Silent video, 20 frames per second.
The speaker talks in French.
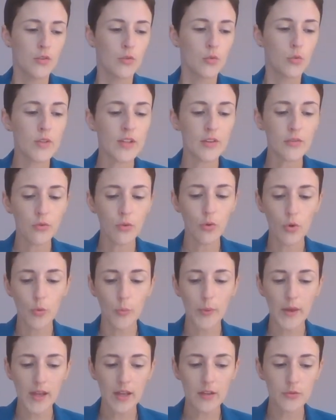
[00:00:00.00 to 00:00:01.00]
Donc il y a ce
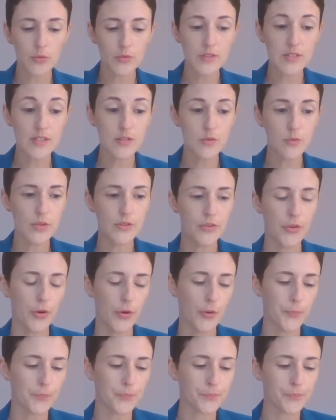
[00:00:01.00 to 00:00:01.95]
repère de 18 heures.